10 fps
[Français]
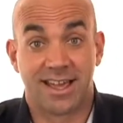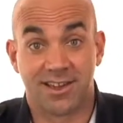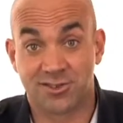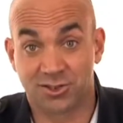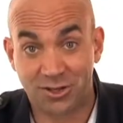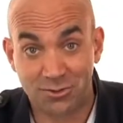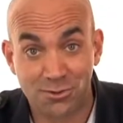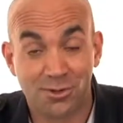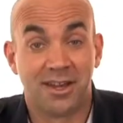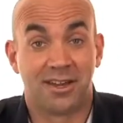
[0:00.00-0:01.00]
Et j'en ai
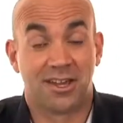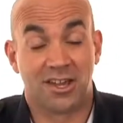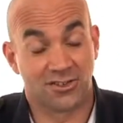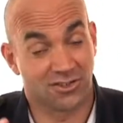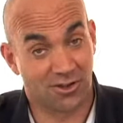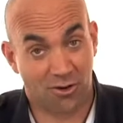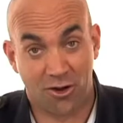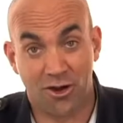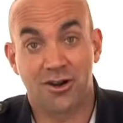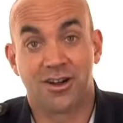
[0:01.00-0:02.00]
eu, et j'en ai
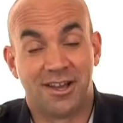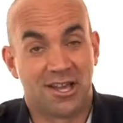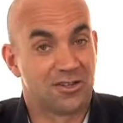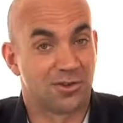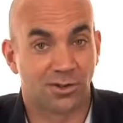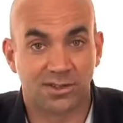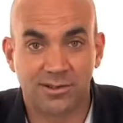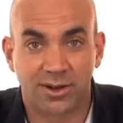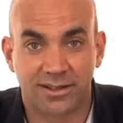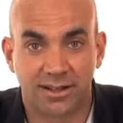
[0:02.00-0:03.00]
encore, et je
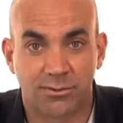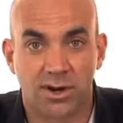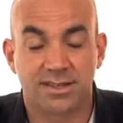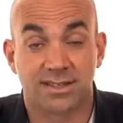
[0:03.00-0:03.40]
continuerai à en avoir.